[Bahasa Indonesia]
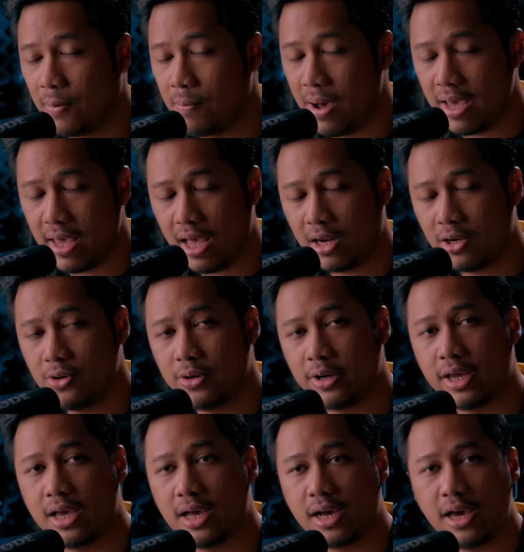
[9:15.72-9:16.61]
Kebayang
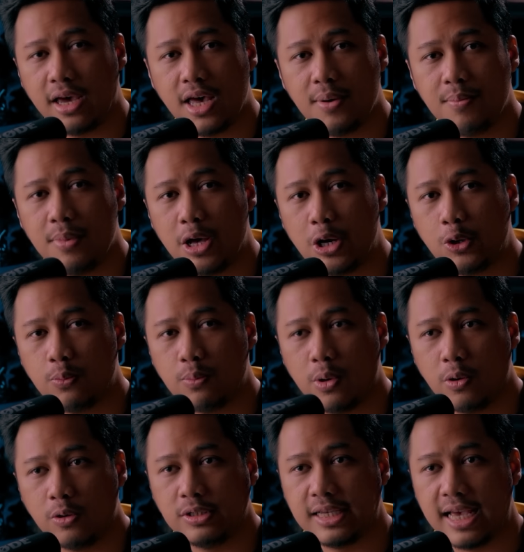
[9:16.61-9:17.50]
dong ya kayak baru
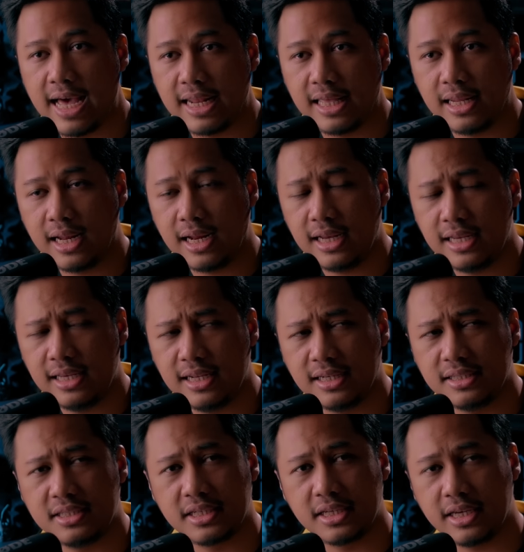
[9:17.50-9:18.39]
mau nyari
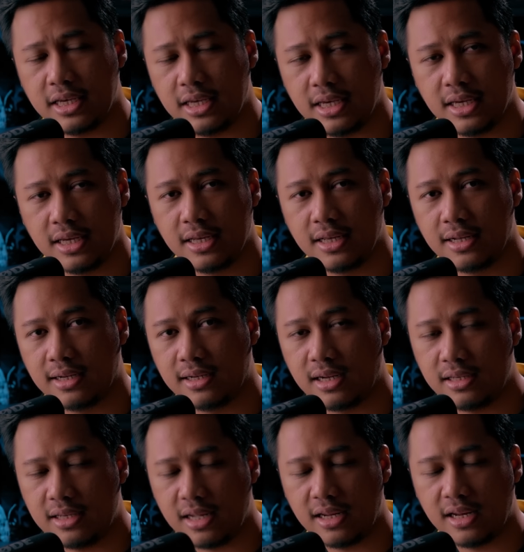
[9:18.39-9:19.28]
rezeki,
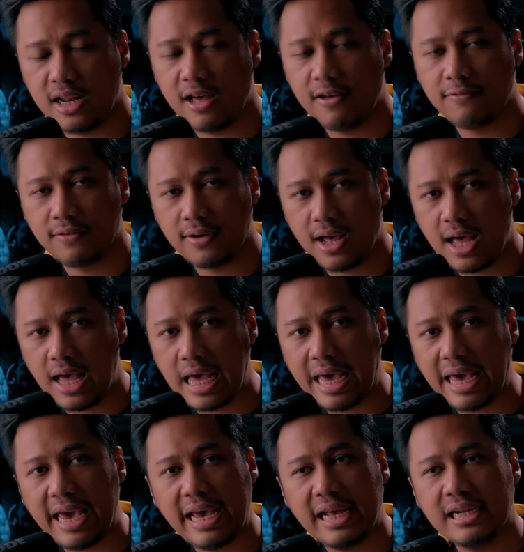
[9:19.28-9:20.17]
nyari nafkah
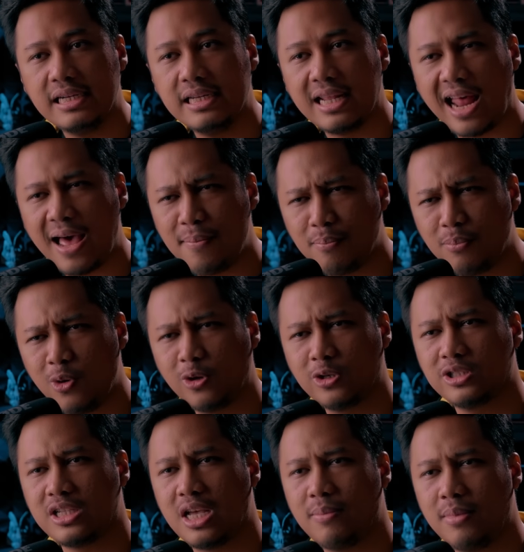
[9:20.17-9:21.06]
eh dirampok
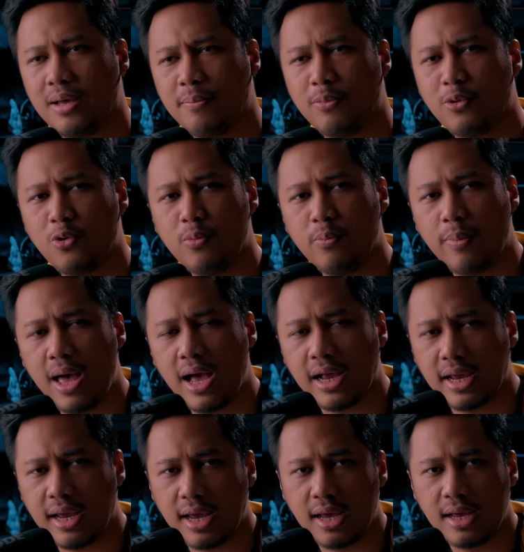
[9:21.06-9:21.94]
sama
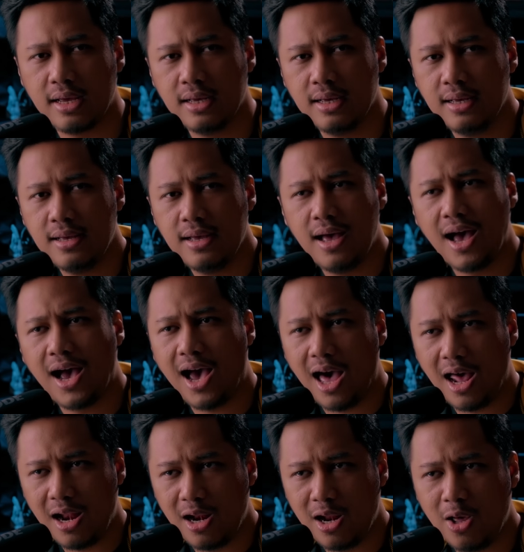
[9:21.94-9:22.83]
penumpangnya.
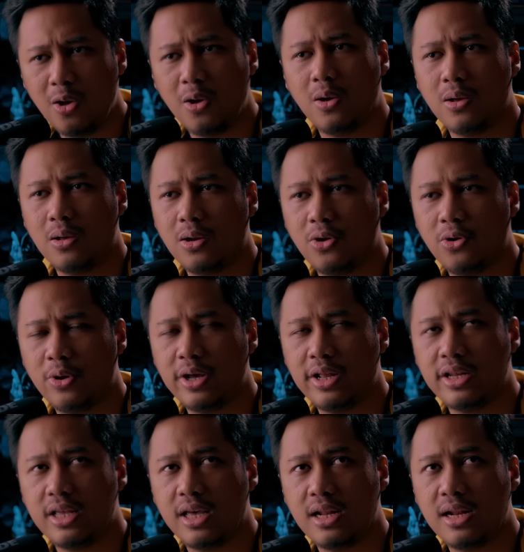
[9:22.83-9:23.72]
Kalau lo
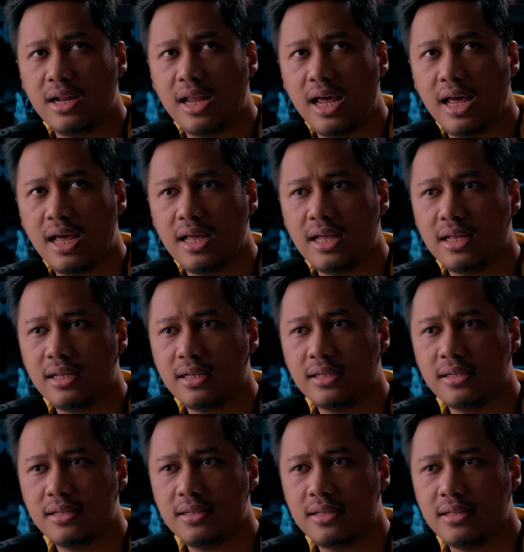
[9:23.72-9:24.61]
ini adalah
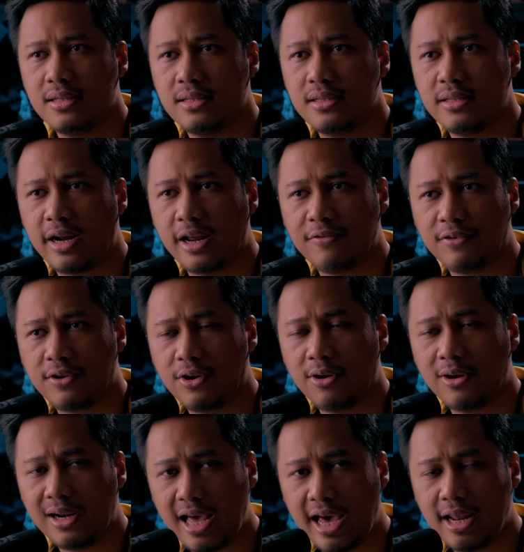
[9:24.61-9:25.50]
driver
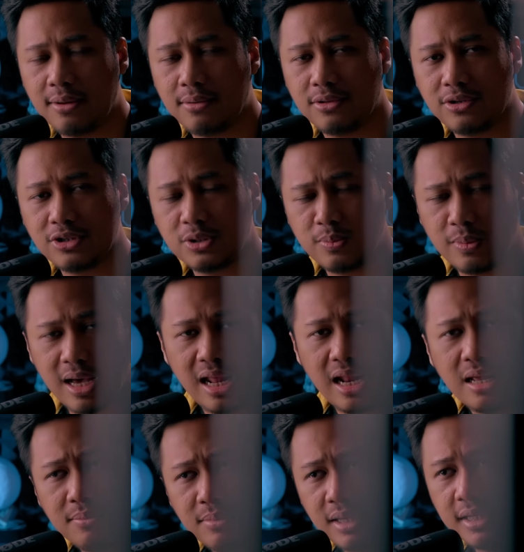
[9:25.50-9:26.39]
online terus
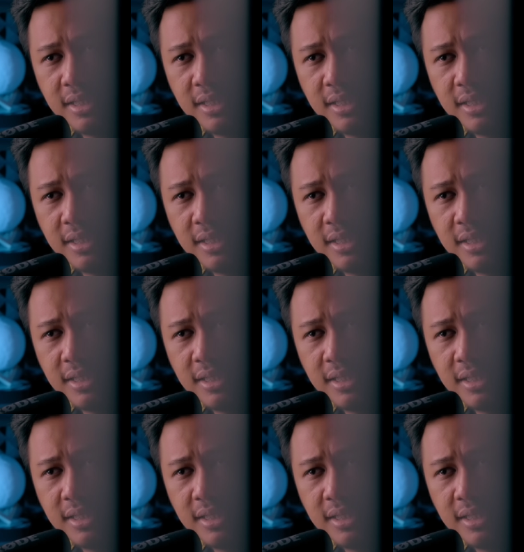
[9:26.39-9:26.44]
mengalami